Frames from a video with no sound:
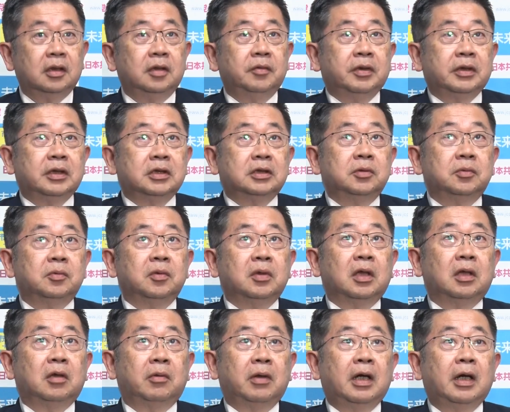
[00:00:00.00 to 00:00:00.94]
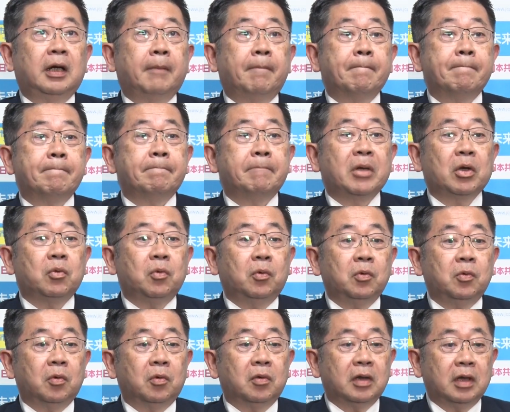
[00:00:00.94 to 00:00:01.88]
で私の方からは、まあ、
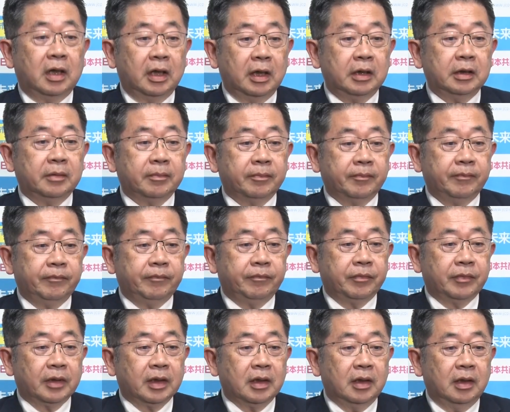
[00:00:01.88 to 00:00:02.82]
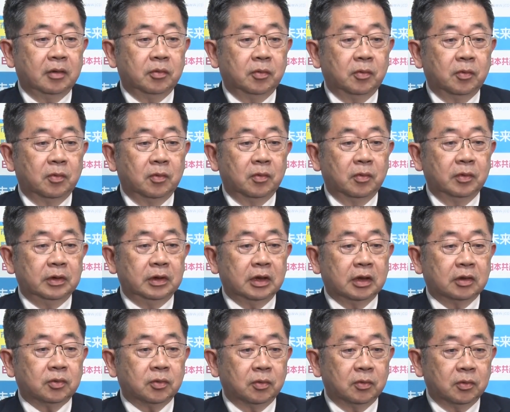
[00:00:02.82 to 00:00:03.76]
今国会、もう
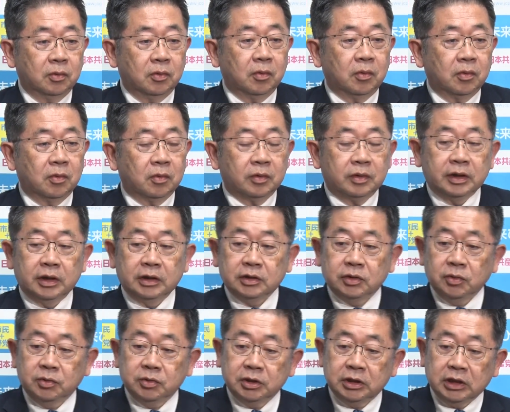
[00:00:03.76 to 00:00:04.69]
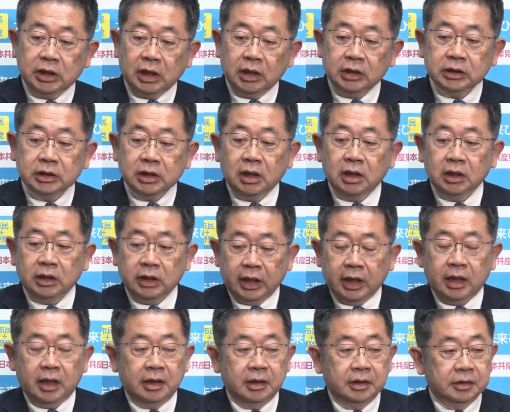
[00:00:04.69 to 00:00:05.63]
野党の結束した力
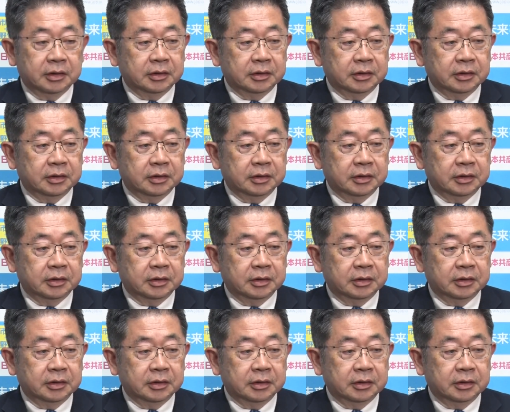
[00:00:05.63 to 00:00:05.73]
で、